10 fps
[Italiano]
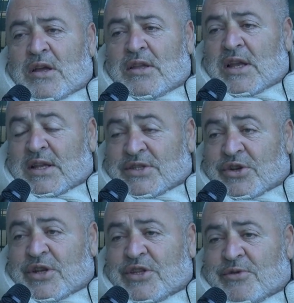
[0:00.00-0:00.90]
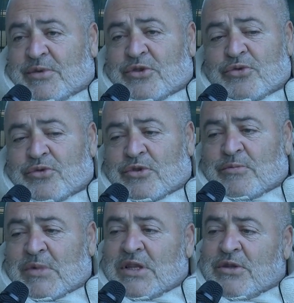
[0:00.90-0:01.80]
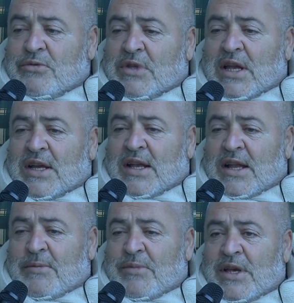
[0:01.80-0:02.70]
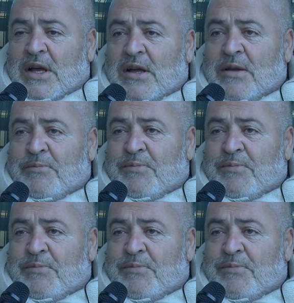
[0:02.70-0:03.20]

e della zona soprattutto, ma di tutta la Calabria,